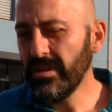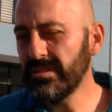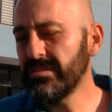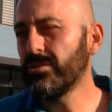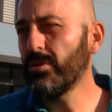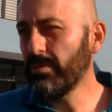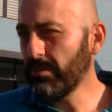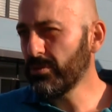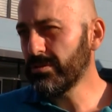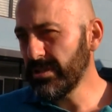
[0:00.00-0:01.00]
İkisine
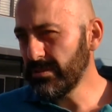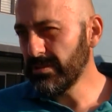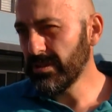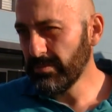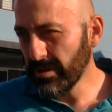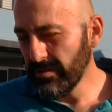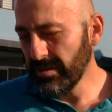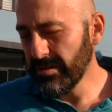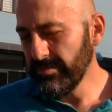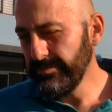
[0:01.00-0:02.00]
toplam 35 bin lira
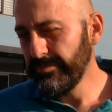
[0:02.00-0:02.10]
para verdim.